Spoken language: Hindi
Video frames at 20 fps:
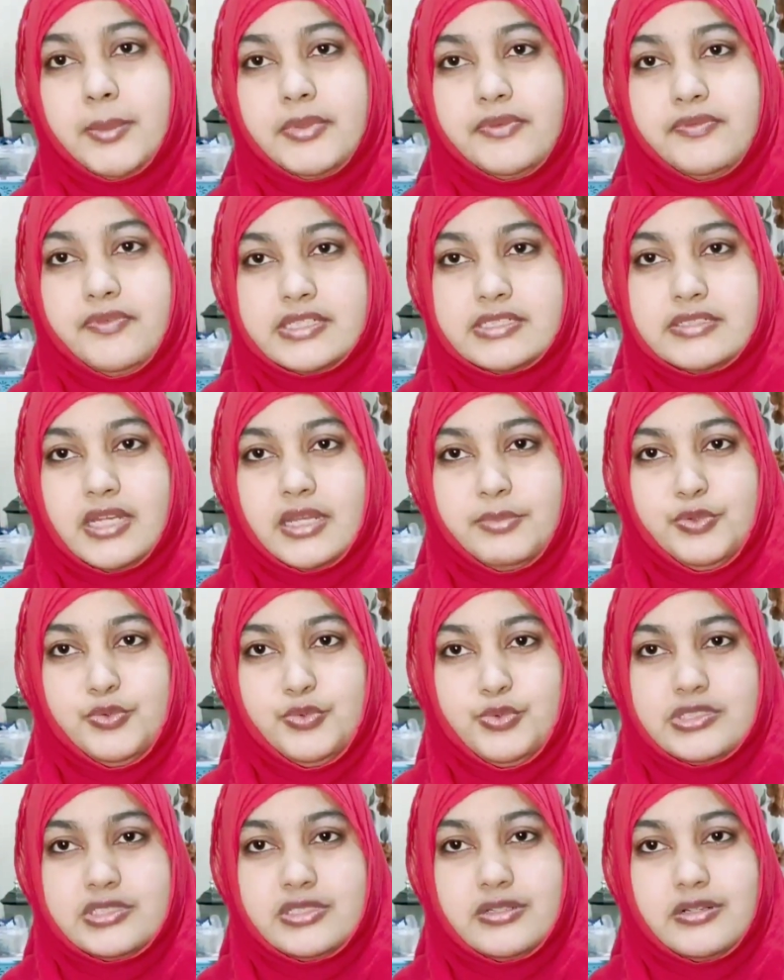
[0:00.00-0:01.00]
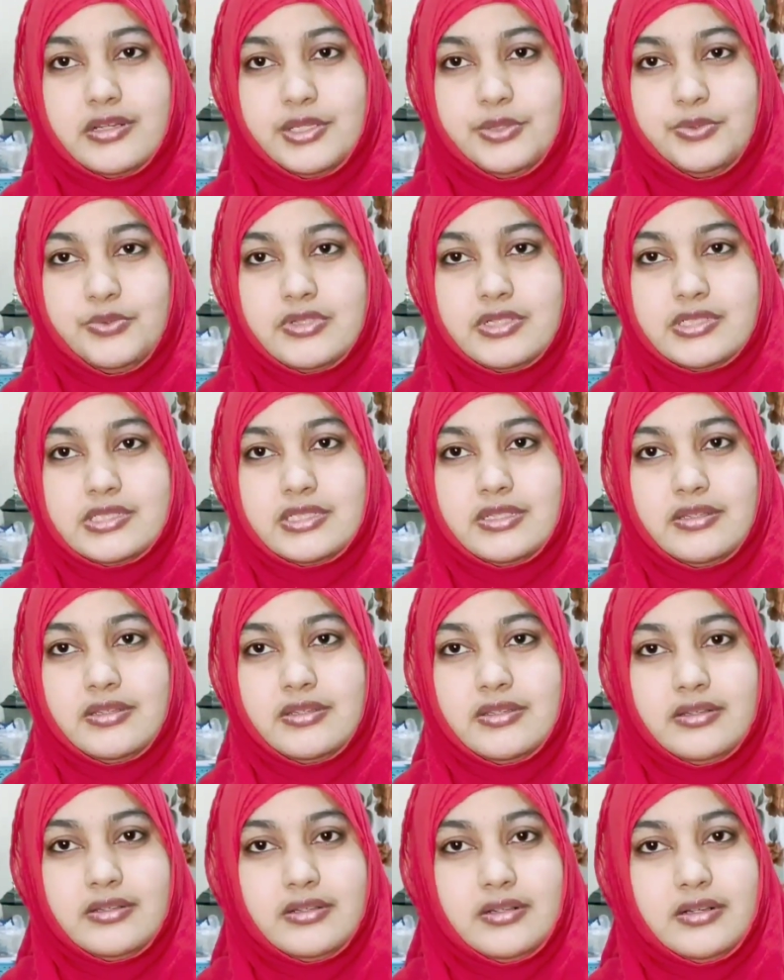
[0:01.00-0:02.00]
मैं भी फर्स्ट टाइम यूज कर रही हूँ इसे
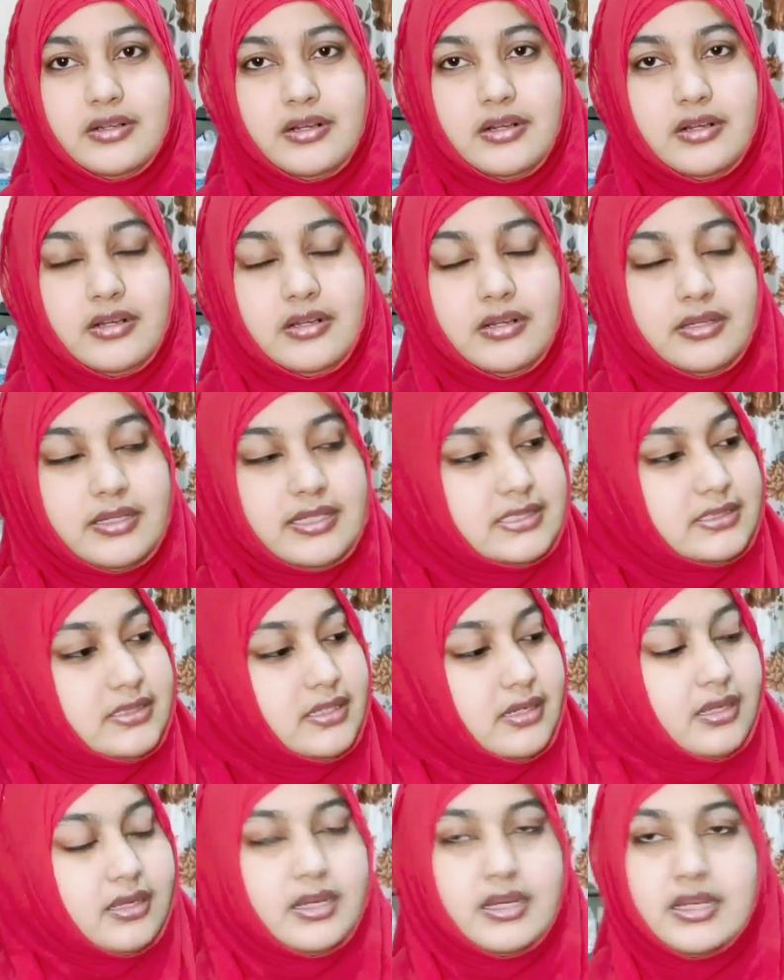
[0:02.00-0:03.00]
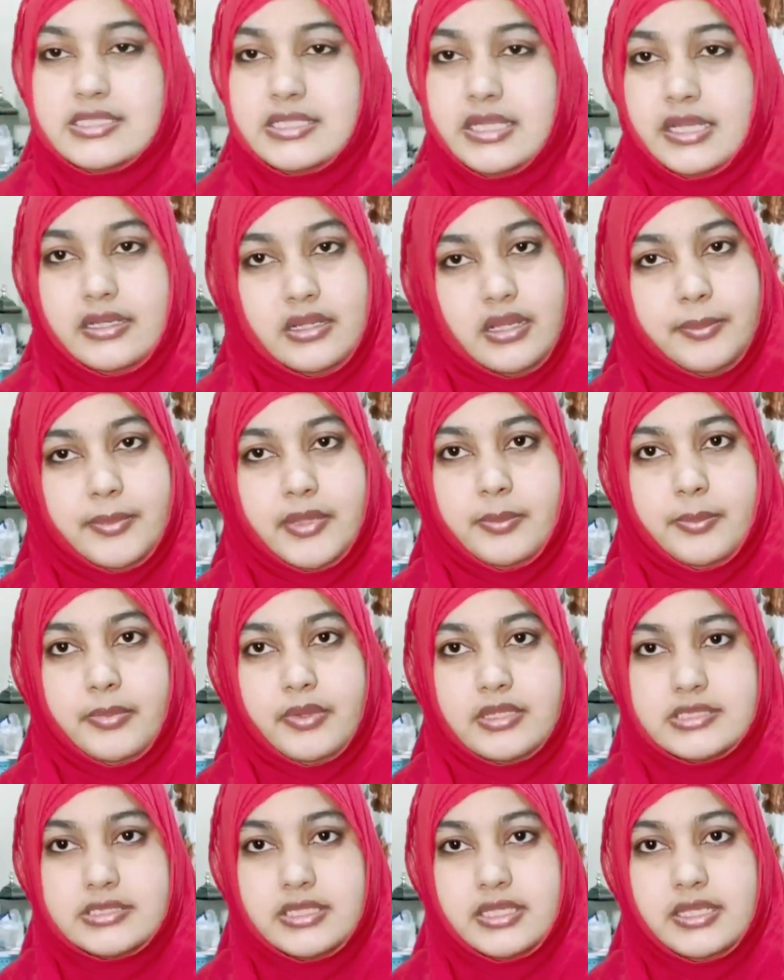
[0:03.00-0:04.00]
इस तरह का डिजाइन था मेरे
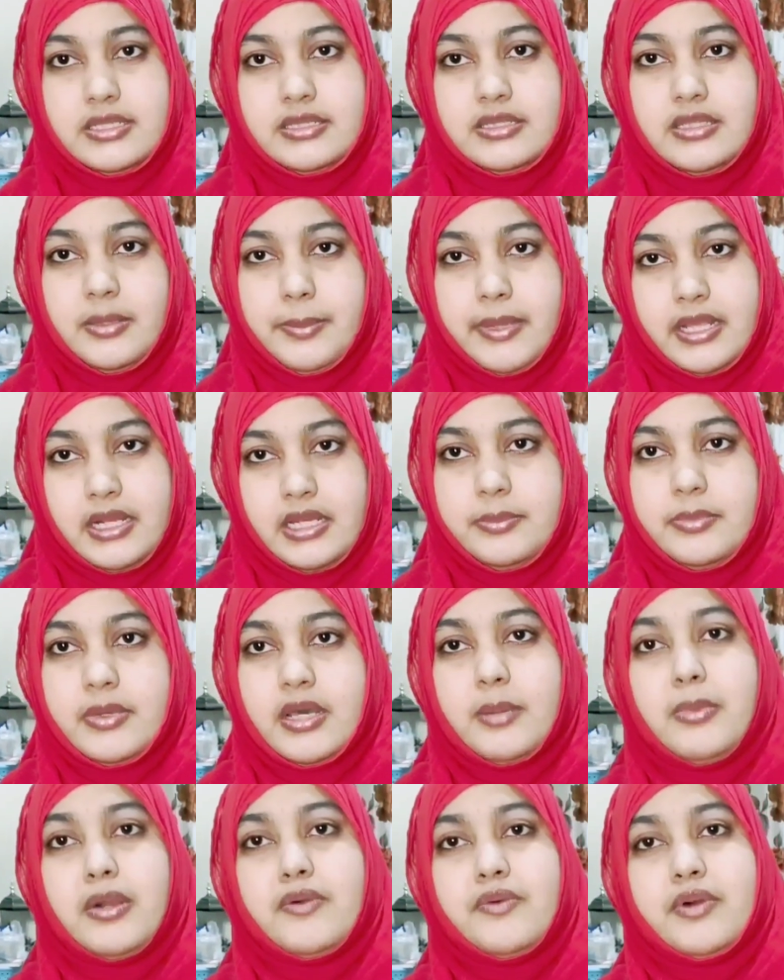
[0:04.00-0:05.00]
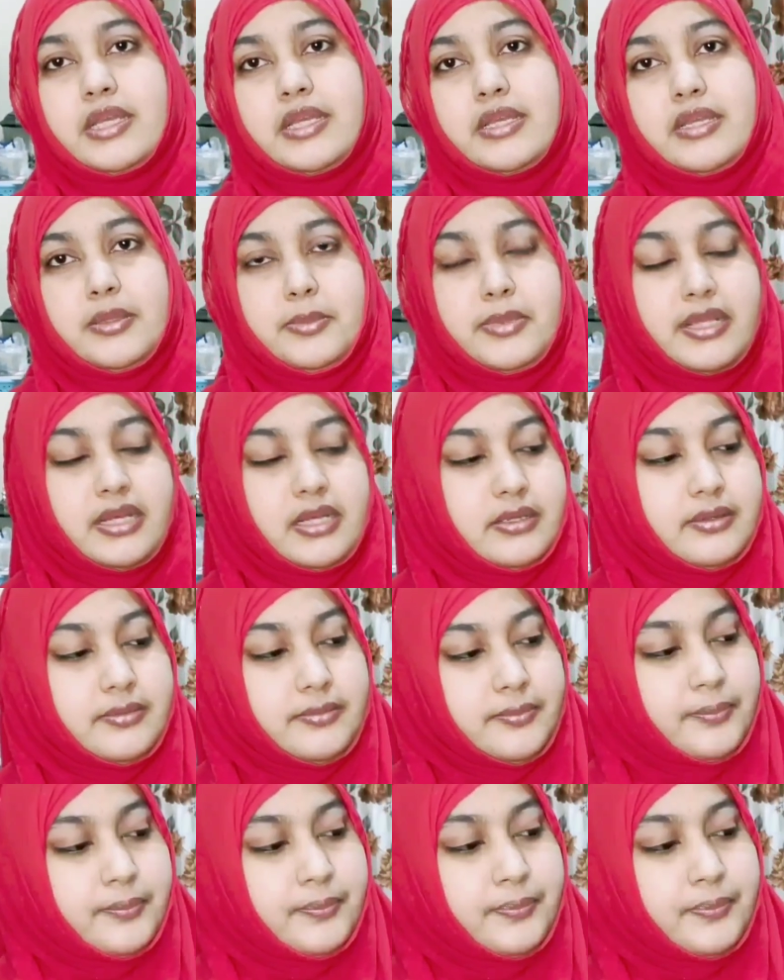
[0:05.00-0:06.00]
पास नहीं था पहली बार मंगवाया है मैंने
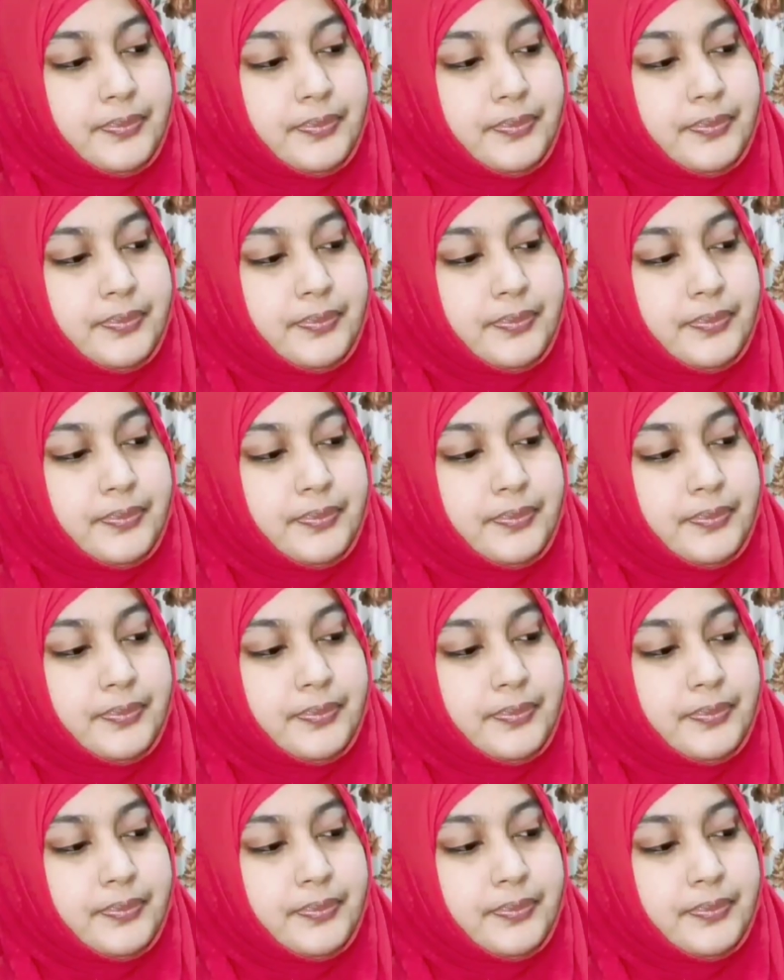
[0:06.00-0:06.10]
